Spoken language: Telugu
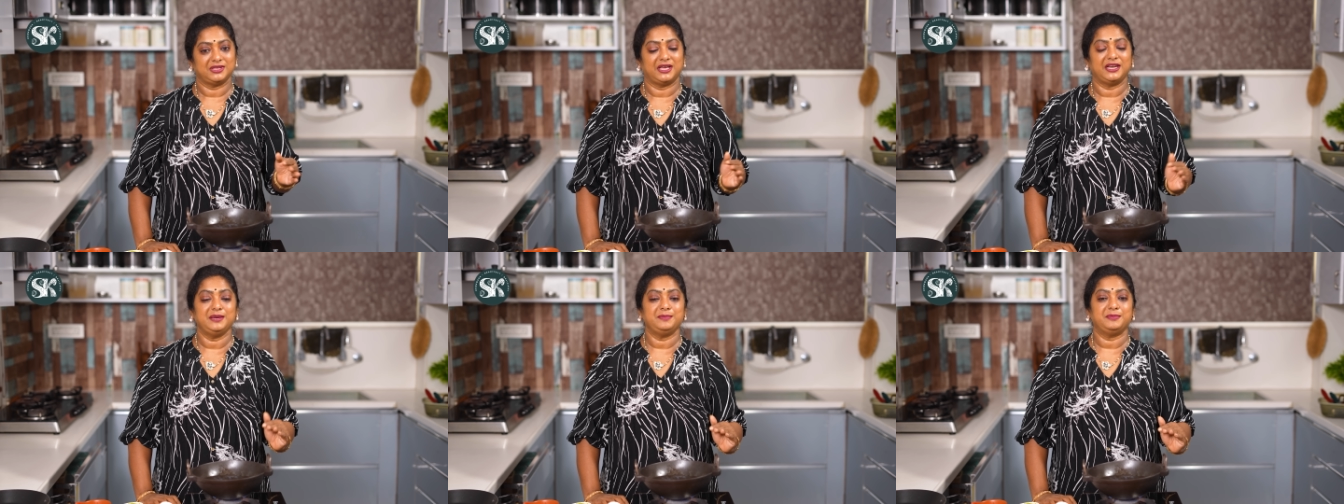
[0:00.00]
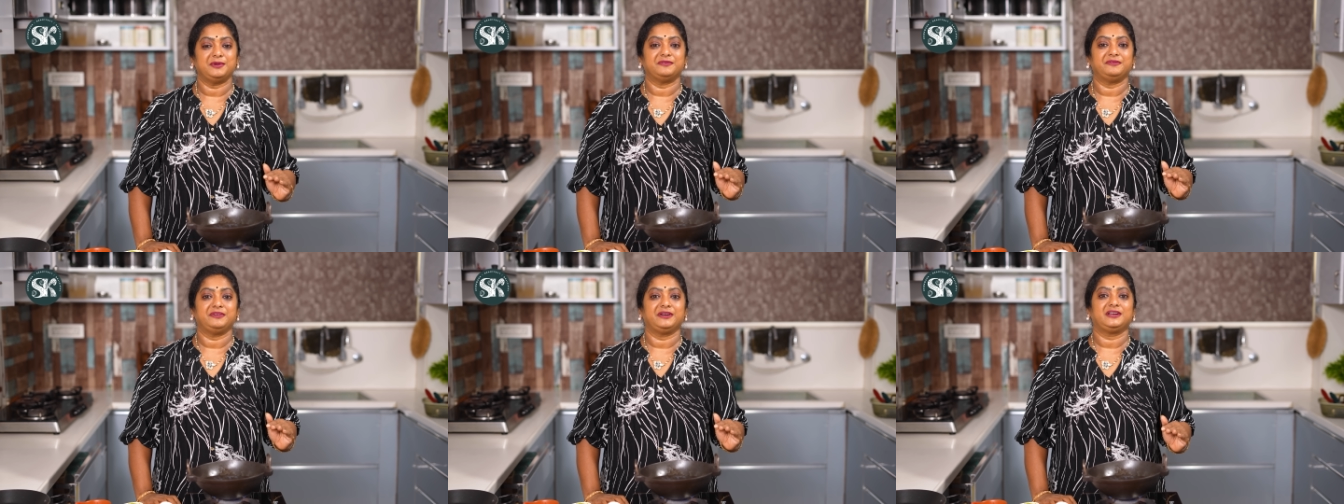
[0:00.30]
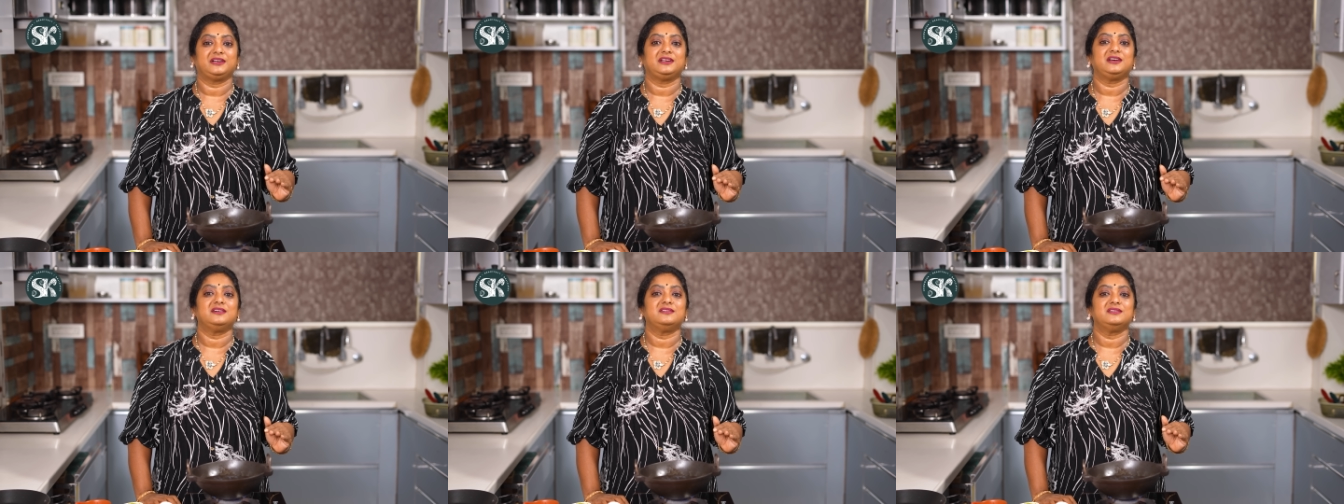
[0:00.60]
అన్నీ
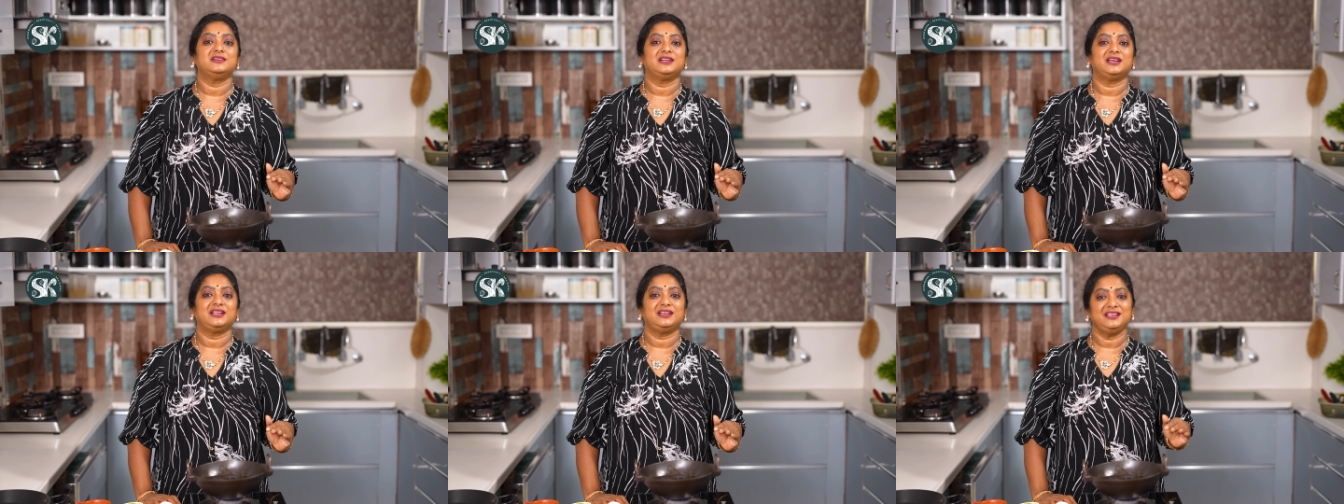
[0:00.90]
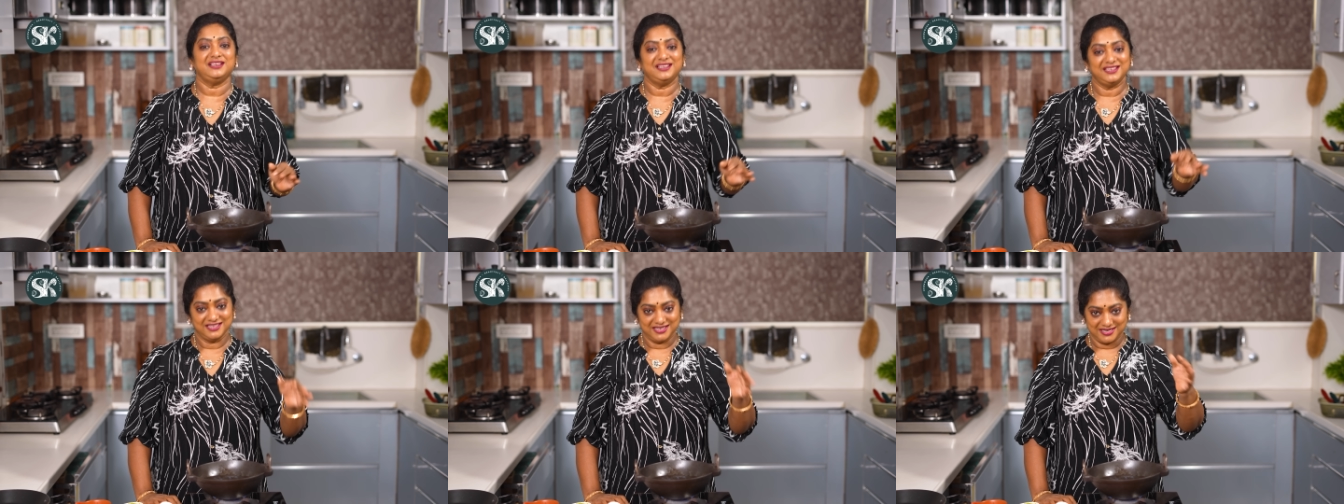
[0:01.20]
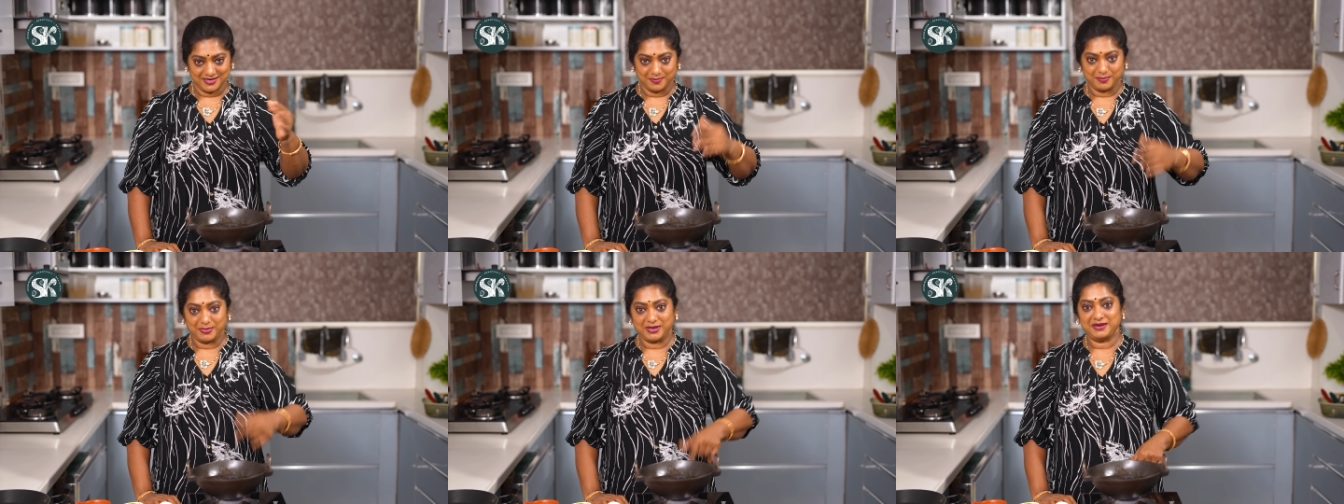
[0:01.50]
పర్ఫెక్ట్గా ఉండాలి
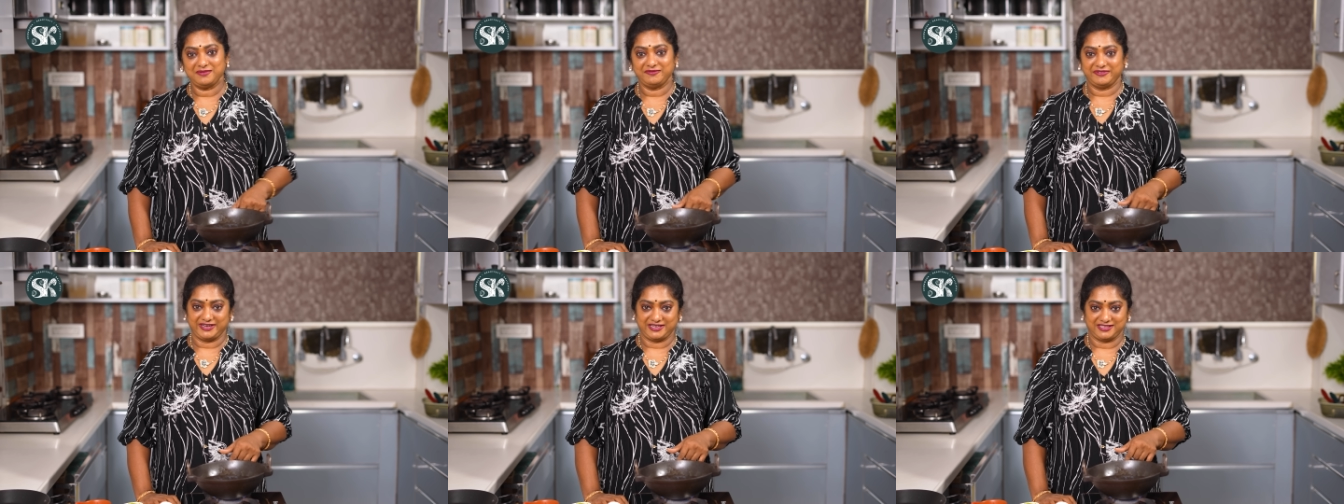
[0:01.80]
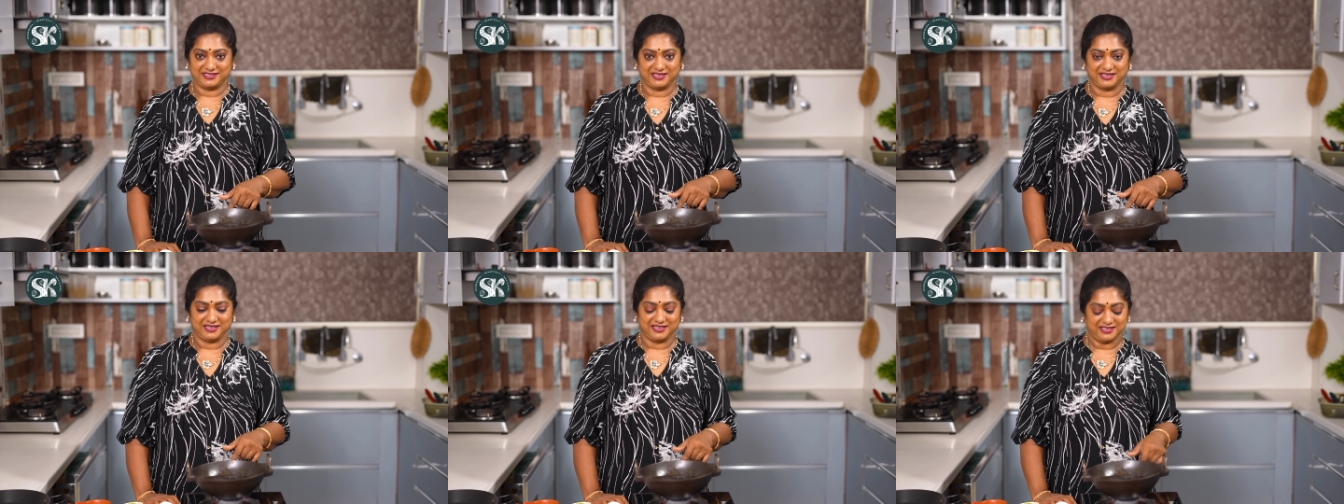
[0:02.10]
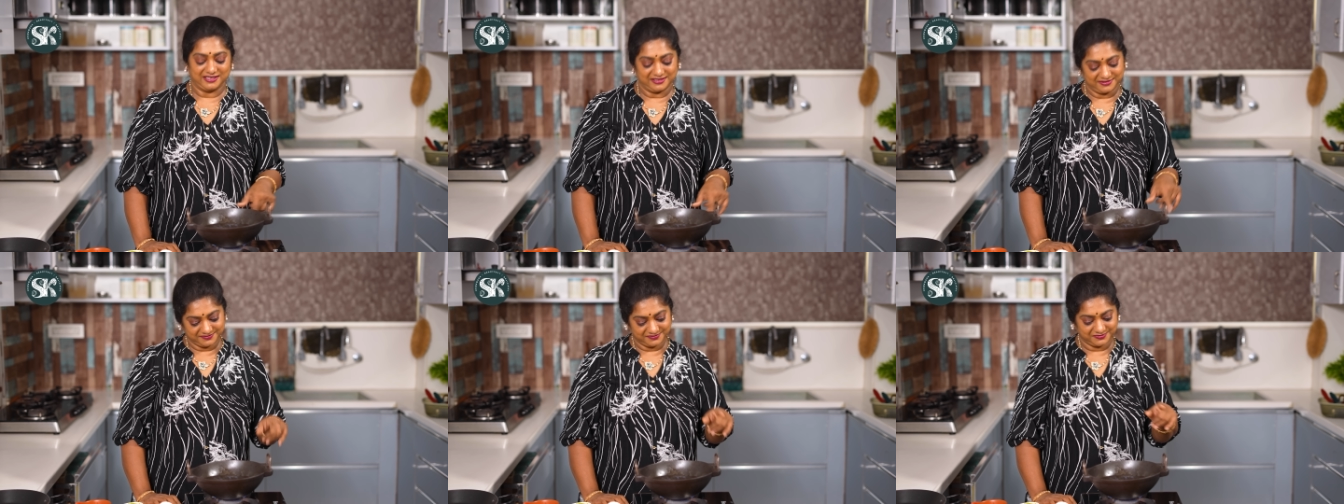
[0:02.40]
మనం వెయిట్
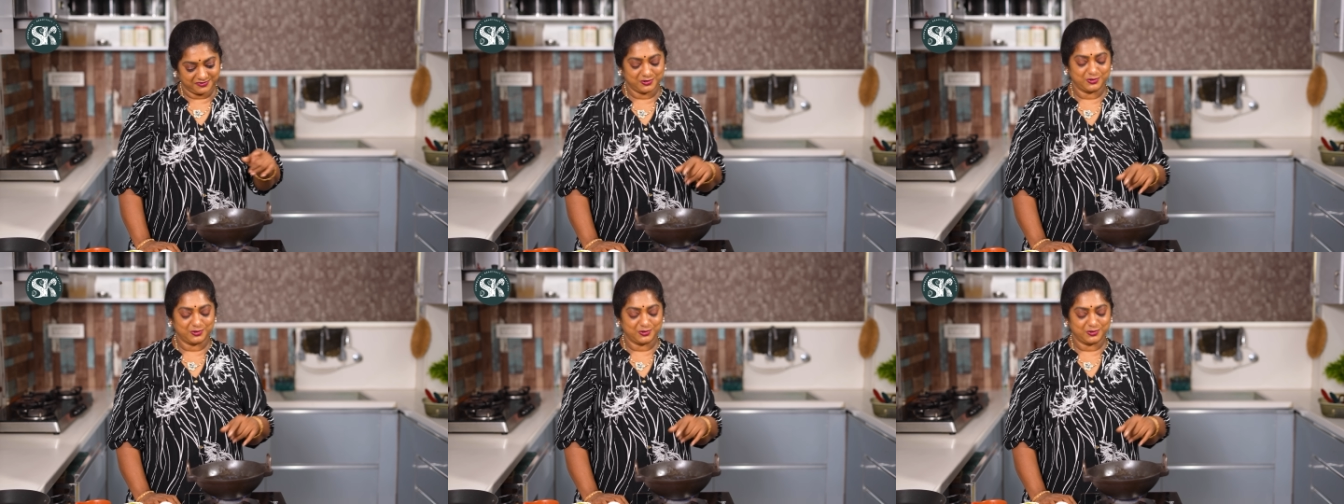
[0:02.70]
తగ్గాలి